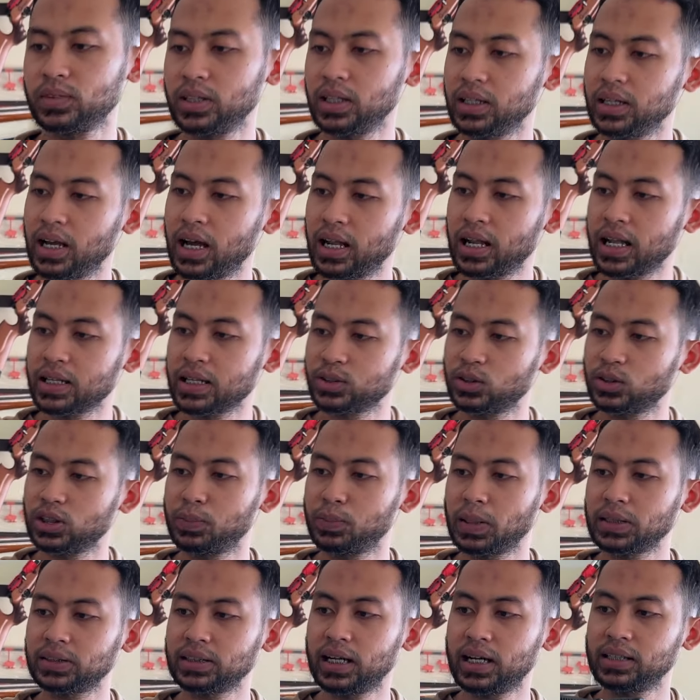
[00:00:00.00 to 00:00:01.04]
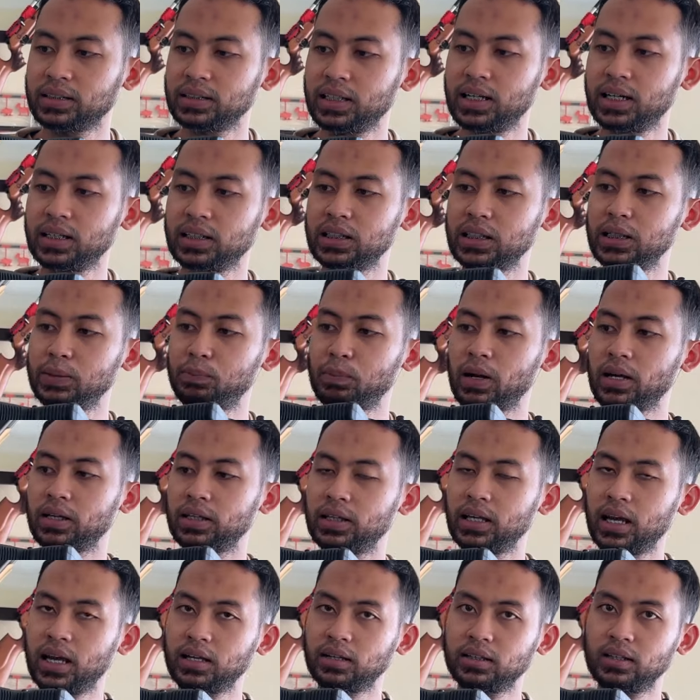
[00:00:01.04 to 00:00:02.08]
Tinggal langsung dipasang aja di
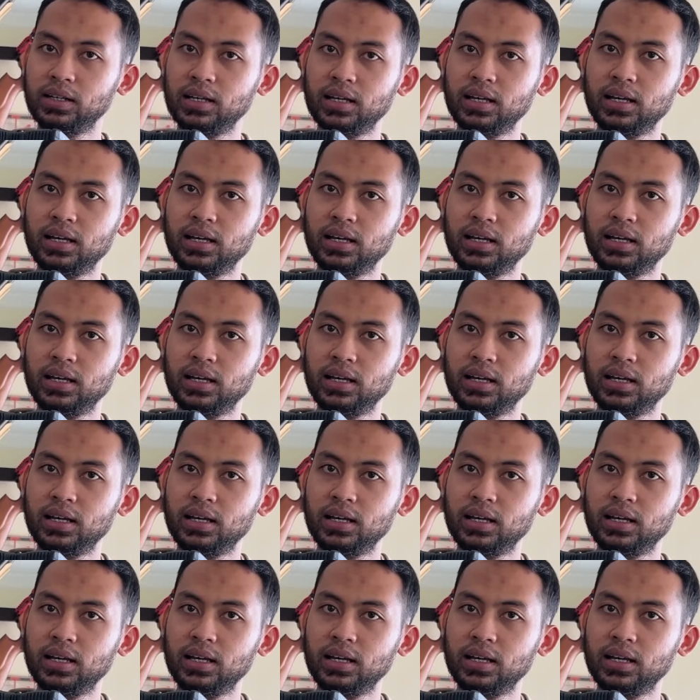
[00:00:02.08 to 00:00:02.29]
bagian